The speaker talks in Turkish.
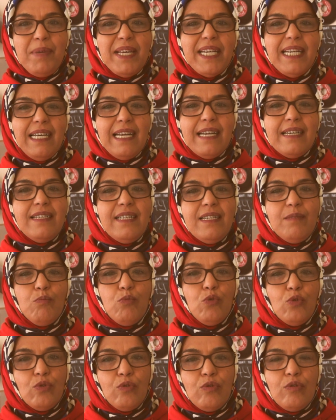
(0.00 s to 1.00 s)
birilerinin
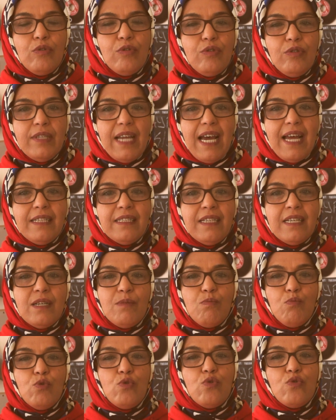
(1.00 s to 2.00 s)
mutluluğundan
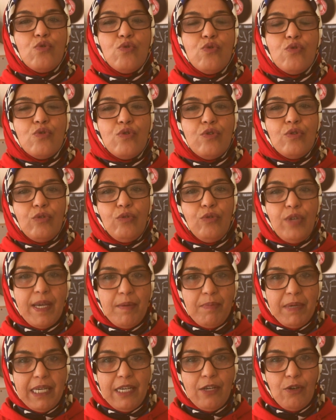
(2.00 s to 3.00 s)
mutsuzluk
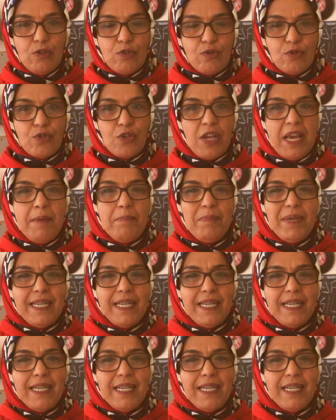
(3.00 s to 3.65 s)
duyabiliyoruz.